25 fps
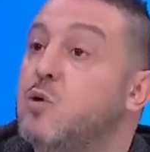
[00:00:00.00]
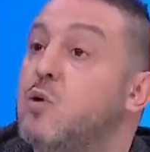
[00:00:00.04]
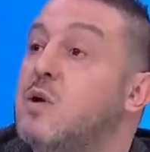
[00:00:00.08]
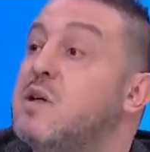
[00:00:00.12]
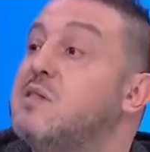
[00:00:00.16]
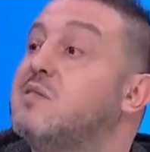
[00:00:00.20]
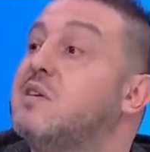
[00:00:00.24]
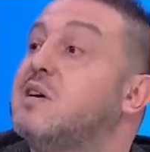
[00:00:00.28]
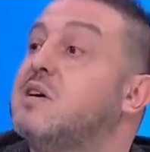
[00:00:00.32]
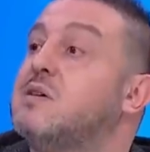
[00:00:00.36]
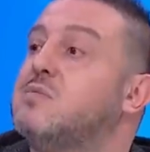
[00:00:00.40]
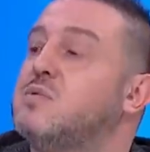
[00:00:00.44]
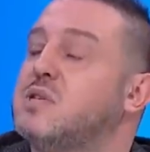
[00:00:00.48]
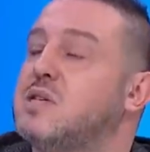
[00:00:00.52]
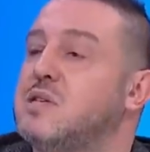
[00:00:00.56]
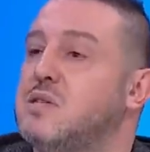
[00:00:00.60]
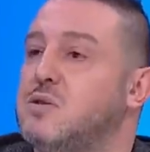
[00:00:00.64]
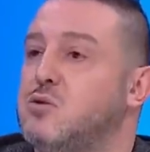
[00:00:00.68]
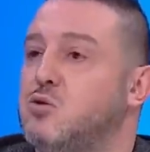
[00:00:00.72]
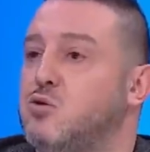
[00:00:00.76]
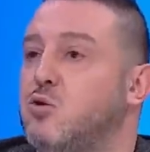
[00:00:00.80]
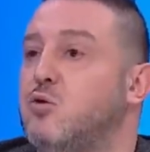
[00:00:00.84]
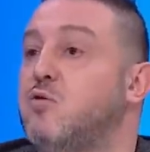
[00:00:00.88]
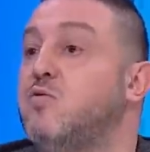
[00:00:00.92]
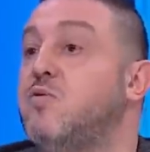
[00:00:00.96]
olan takım
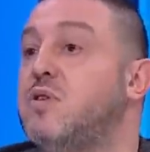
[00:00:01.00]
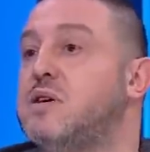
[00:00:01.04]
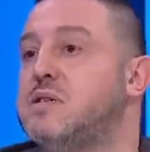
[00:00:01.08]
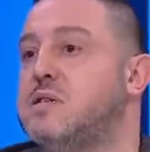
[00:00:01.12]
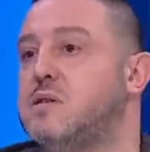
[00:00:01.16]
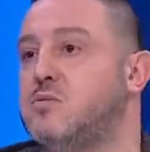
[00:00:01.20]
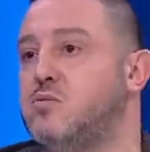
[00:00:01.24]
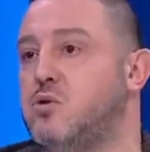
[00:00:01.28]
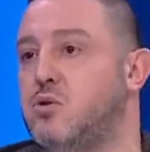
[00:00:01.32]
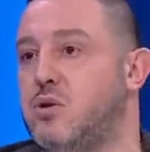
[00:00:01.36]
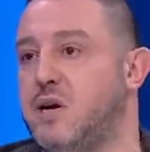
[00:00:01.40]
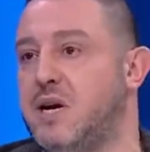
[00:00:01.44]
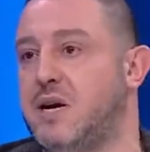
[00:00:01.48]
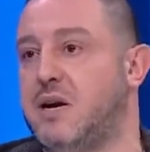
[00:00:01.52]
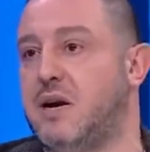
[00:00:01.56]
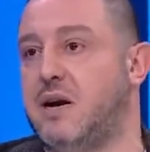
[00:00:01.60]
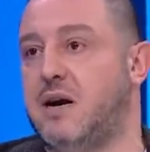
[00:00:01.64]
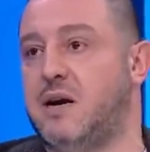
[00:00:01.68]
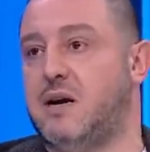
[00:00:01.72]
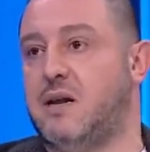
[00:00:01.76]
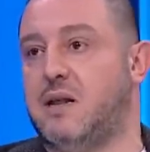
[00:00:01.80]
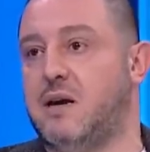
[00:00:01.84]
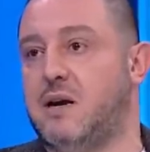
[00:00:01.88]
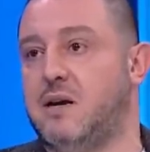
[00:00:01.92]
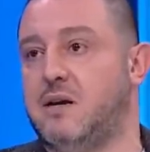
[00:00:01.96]
sayısı çok fazla bu
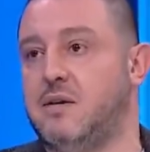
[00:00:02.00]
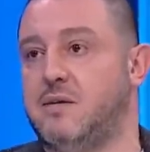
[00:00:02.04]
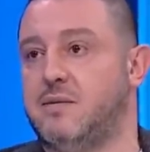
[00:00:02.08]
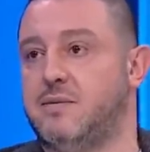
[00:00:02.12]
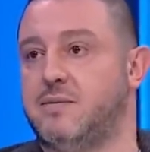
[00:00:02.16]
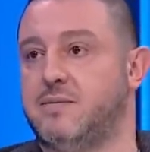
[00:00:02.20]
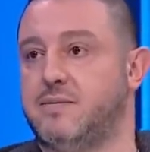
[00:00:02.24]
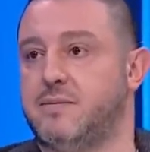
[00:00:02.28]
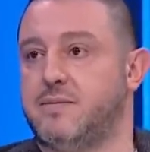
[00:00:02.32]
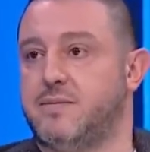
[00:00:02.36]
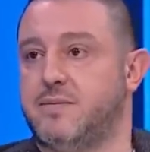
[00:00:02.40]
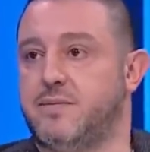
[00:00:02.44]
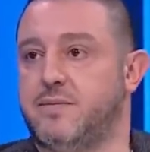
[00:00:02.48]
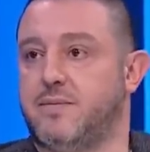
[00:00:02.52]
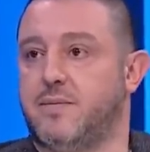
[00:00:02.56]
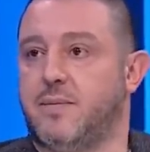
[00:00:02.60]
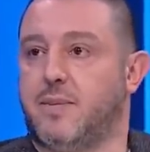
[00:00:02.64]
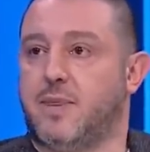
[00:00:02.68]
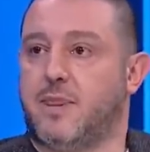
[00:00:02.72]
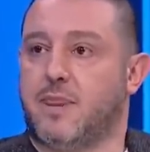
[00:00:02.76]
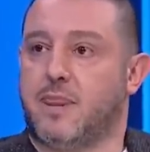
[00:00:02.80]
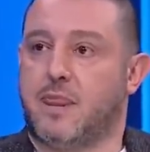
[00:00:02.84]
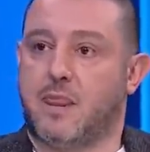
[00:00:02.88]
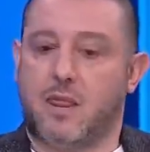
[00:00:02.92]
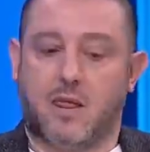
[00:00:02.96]
liglerde. 2-0 bitmiş
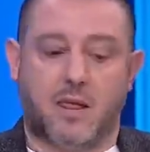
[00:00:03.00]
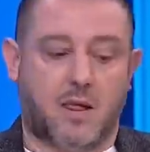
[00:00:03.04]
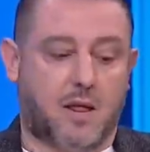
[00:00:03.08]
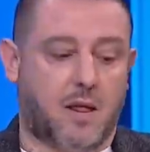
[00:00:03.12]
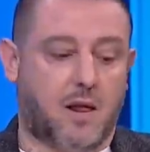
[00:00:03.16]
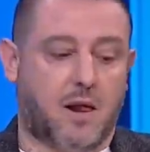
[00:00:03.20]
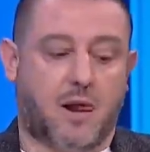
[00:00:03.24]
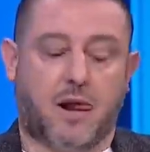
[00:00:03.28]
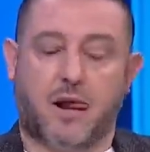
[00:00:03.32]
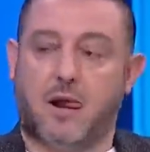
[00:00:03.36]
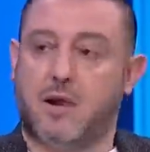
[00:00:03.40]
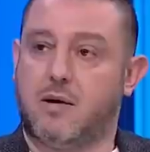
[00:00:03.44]
maç. Tebrik edelim.